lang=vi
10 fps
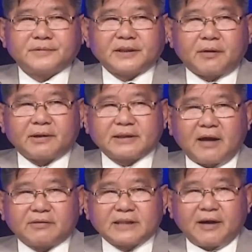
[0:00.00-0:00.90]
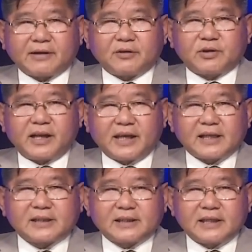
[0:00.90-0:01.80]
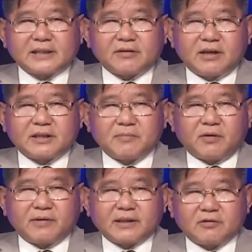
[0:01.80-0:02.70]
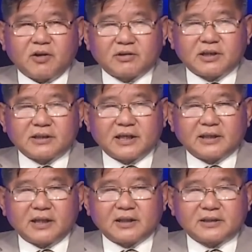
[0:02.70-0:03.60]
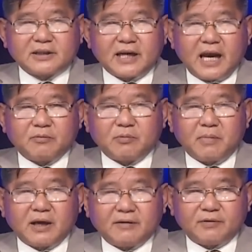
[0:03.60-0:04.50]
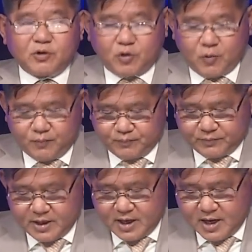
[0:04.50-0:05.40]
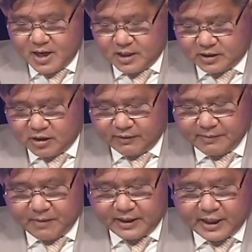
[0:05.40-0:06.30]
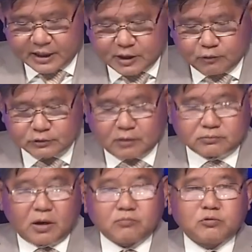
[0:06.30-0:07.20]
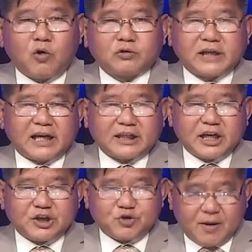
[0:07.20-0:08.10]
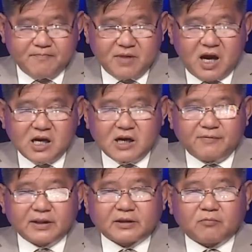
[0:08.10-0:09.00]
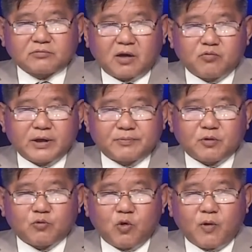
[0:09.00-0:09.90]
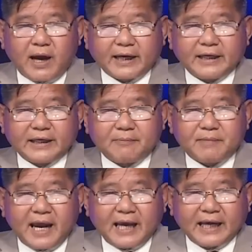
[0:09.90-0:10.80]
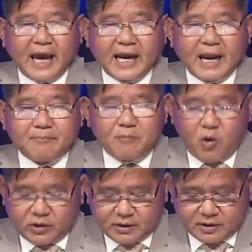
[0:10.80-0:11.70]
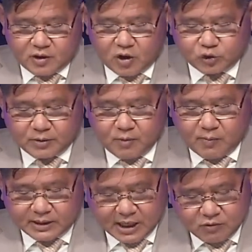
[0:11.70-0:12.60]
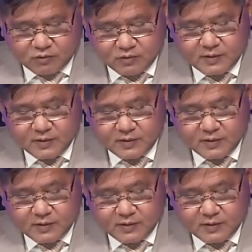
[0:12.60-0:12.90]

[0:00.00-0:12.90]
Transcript: Trân trọng kính chào khán giả của đài truyền hình SCT. Sau đây xin mời quý vị theo dõi chương trình Thời sự 247 với Đỗ Dũng. Thưa quý vị, mới đây cựu Tổng thống Donald Trump ứng cử viên Tổng thống Hiệp Trung Quốc Hoa Kỳ năm 2024 có tuyên bố một câu